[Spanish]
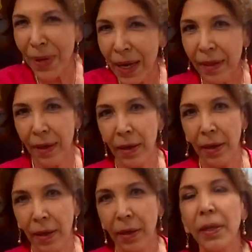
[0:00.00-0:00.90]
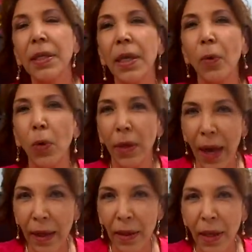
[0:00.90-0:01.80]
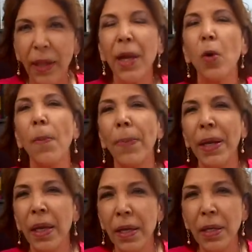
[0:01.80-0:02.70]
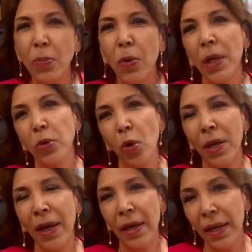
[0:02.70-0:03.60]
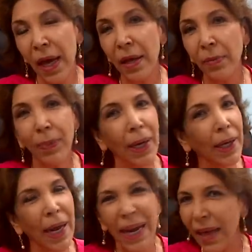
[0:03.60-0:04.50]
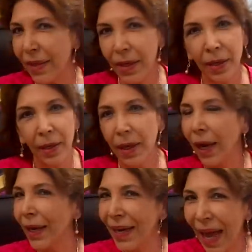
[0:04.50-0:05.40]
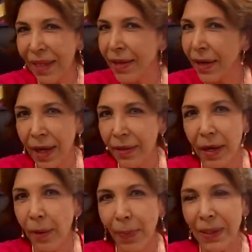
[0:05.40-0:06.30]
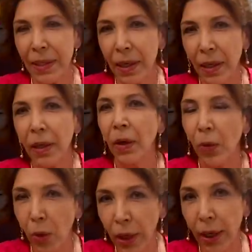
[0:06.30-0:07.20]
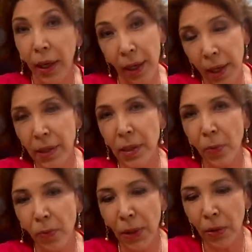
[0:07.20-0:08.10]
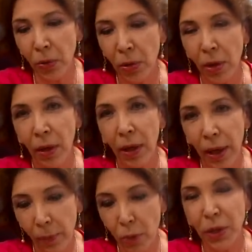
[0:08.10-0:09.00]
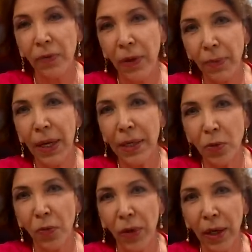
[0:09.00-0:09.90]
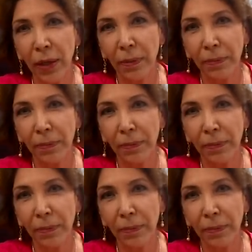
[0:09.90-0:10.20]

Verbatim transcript: piedra de seguridad, de compañerismo y de solidaridad para que a nadie, nadie, nadie le pase lo que en este momento muchas familias sufren.